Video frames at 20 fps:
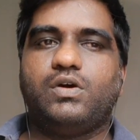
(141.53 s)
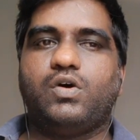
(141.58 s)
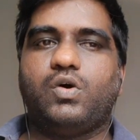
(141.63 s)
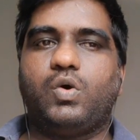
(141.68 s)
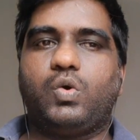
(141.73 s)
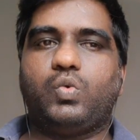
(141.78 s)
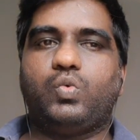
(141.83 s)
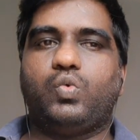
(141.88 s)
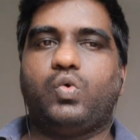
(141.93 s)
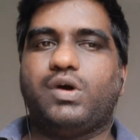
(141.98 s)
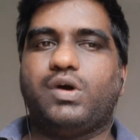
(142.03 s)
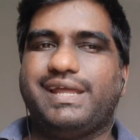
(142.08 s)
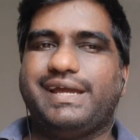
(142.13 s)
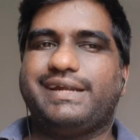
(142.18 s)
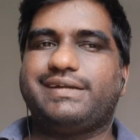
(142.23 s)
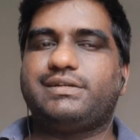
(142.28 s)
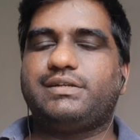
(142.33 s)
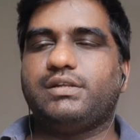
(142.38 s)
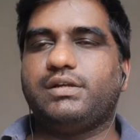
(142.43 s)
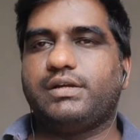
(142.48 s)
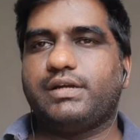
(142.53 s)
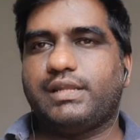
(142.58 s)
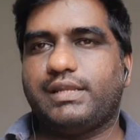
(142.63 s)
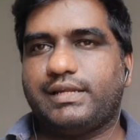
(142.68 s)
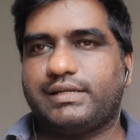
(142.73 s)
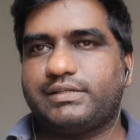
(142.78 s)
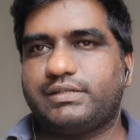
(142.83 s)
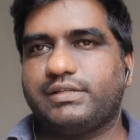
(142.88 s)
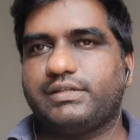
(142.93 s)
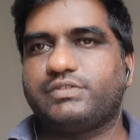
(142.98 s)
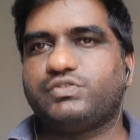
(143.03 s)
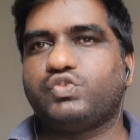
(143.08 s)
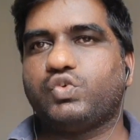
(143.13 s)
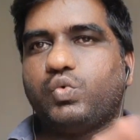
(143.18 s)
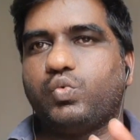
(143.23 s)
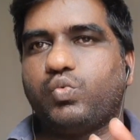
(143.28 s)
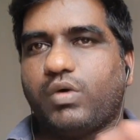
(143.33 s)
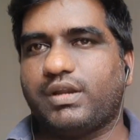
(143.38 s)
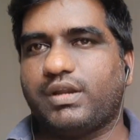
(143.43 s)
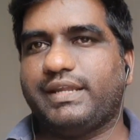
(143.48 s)
और ओला इलेक्ट्रिक जो
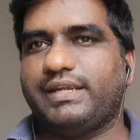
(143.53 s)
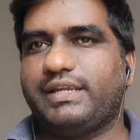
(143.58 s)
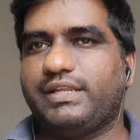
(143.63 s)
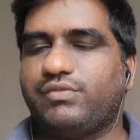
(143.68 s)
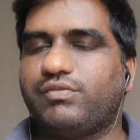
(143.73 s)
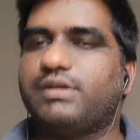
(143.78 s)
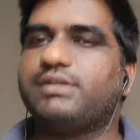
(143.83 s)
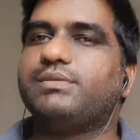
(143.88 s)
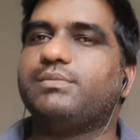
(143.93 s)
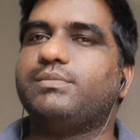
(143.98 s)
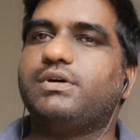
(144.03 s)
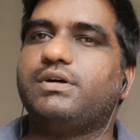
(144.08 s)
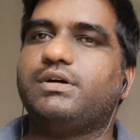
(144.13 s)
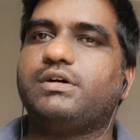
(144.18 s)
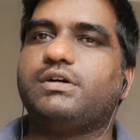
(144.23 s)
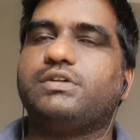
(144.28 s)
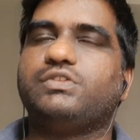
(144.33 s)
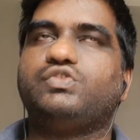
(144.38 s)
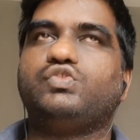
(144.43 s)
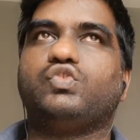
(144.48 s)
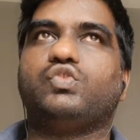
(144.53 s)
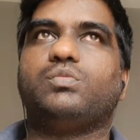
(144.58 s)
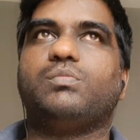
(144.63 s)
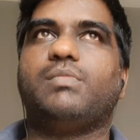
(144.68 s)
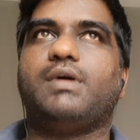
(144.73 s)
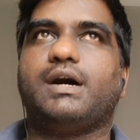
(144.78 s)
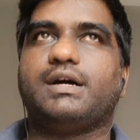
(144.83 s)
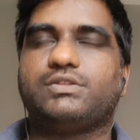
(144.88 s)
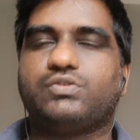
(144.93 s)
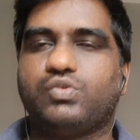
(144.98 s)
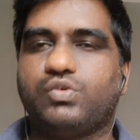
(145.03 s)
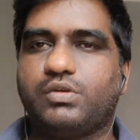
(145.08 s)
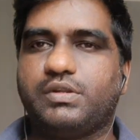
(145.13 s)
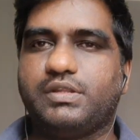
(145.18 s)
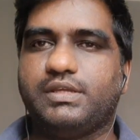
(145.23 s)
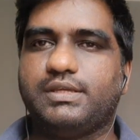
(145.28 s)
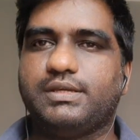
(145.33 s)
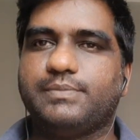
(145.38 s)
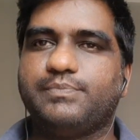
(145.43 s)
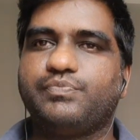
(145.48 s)
181 जो बात हो
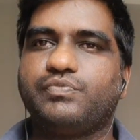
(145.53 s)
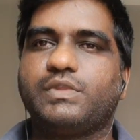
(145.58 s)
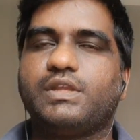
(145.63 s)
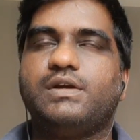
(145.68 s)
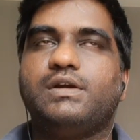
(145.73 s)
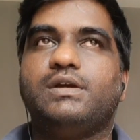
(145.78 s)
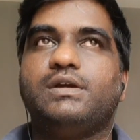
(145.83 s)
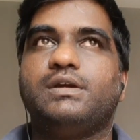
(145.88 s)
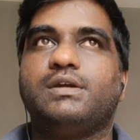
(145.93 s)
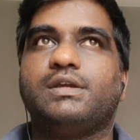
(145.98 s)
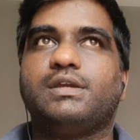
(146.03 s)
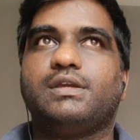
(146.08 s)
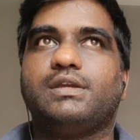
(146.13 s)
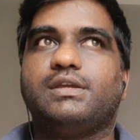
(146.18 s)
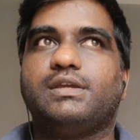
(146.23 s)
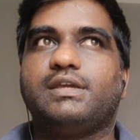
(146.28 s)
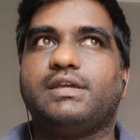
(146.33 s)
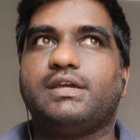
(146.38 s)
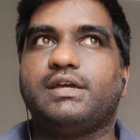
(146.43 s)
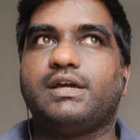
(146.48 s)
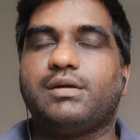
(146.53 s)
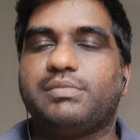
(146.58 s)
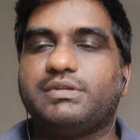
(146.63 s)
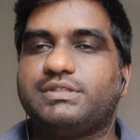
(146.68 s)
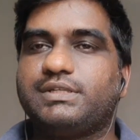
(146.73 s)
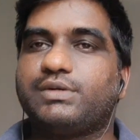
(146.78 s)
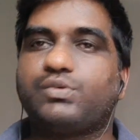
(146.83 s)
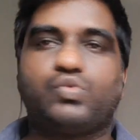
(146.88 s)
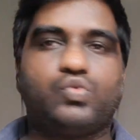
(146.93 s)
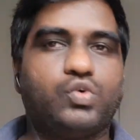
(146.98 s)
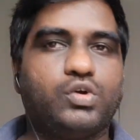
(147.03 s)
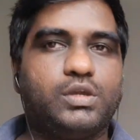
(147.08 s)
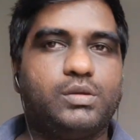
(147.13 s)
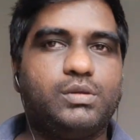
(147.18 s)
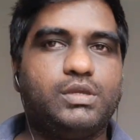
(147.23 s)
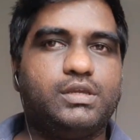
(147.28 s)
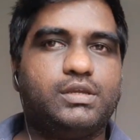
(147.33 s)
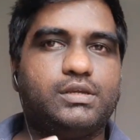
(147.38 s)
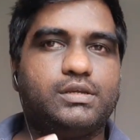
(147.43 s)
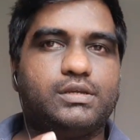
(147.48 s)
रही है ये अभी तक कोई
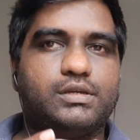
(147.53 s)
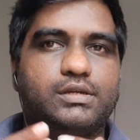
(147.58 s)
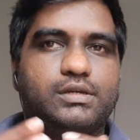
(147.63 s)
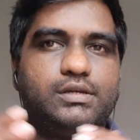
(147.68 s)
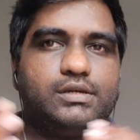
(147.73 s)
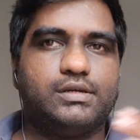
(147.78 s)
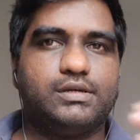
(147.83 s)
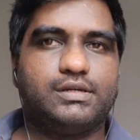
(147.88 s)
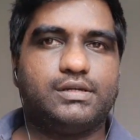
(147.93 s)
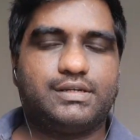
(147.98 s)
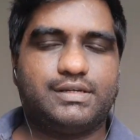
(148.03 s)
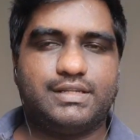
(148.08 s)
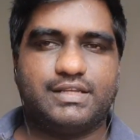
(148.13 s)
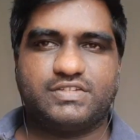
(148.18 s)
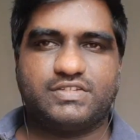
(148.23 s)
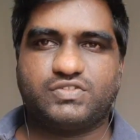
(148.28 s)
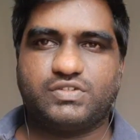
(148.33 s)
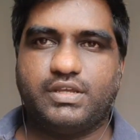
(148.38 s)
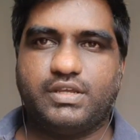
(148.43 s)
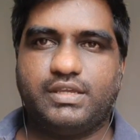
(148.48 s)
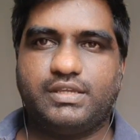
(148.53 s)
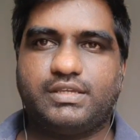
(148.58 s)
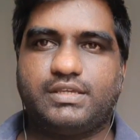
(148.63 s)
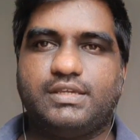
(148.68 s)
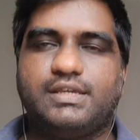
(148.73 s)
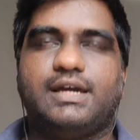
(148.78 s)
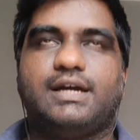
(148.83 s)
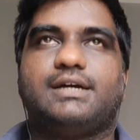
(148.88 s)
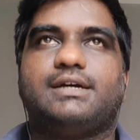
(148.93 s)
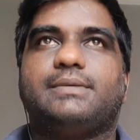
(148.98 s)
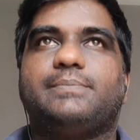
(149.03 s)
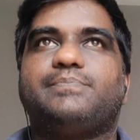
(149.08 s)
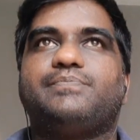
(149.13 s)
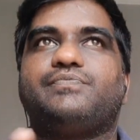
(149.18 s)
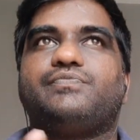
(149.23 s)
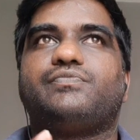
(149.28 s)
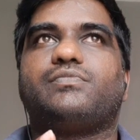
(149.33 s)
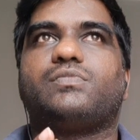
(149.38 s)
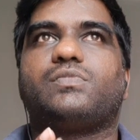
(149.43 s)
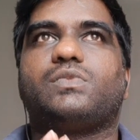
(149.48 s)
भी टेस्ट नहीं किया है
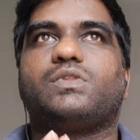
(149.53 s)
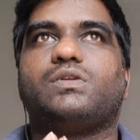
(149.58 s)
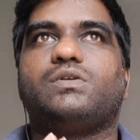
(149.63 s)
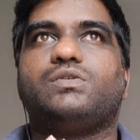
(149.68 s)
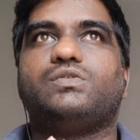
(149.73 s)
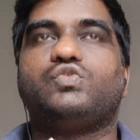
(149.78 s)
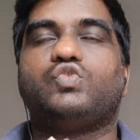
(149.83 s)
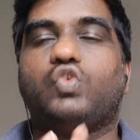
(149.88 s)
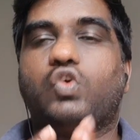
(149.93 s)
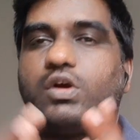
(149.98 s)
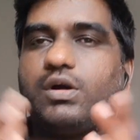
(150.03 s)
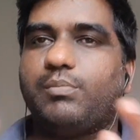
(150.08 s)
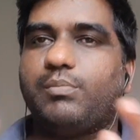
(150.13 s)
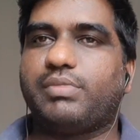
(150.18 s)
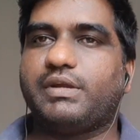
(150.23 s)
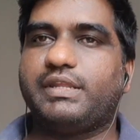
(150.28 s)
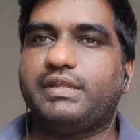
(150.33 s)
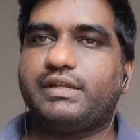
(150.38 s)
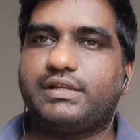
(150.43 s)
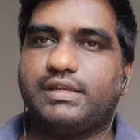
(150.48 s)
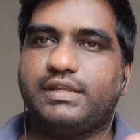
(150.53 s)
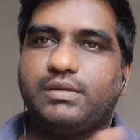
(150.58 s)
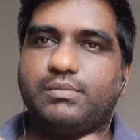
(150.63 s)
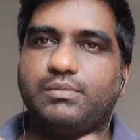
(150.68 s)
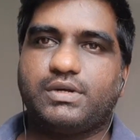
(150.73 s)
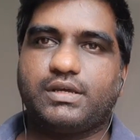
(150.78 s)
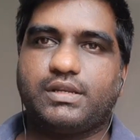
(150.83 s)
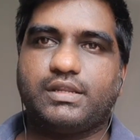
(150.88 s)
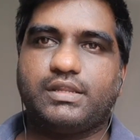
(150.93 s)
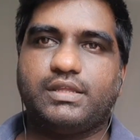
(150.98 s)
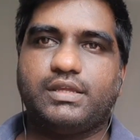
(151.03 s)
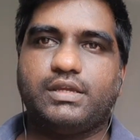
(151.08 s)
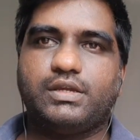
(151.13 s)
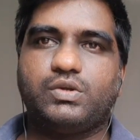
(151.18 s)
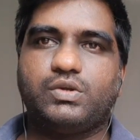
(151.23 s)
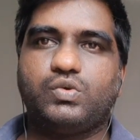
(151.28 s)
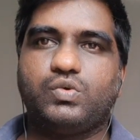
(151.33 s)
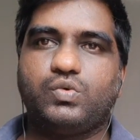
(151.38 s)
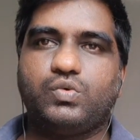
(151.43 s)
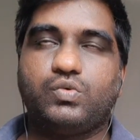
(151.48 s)
जो कंपनी क्लेम कर रही है
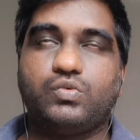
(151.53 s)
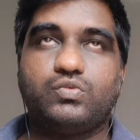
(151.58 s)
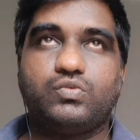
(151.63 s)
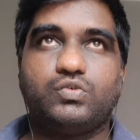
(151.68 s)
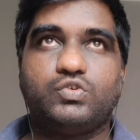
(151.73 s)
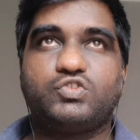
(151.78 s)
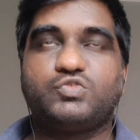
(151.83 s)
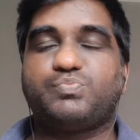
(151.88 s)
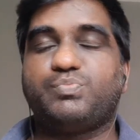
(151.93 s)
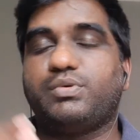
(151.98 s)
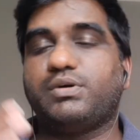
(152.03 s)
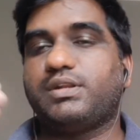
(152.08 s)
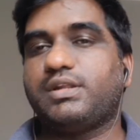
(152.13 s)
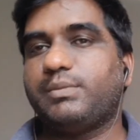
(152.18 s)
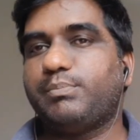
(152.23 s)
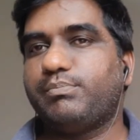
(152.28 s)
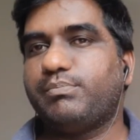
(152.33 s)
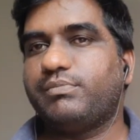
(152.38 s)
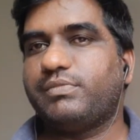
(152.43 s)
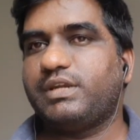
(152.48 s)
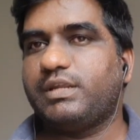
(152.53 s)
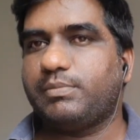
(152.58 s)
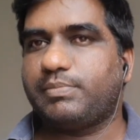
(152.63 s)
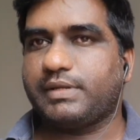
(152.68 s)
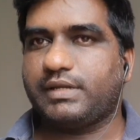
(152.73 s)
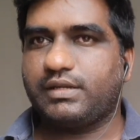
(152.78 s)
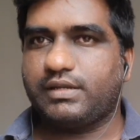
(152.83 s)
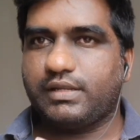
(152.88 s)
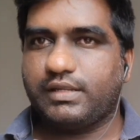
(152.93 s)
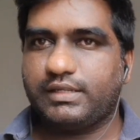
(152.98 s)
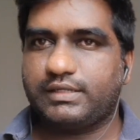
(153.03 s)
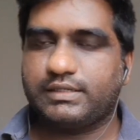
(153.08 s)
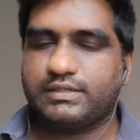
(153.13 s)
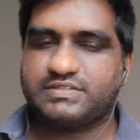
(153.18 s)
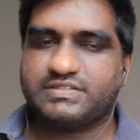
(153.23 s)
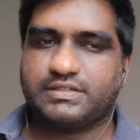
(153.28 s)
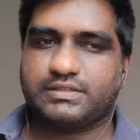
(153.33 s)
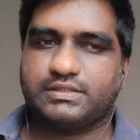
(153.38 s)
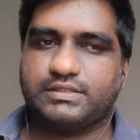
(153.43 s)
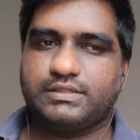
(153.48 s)
उस पर हम डिपेंड नहीं कर
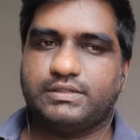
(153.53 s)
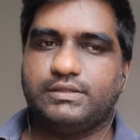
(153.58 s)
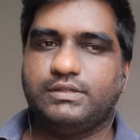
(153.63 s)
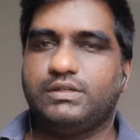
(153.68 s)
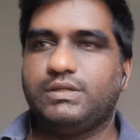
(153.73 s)
सकते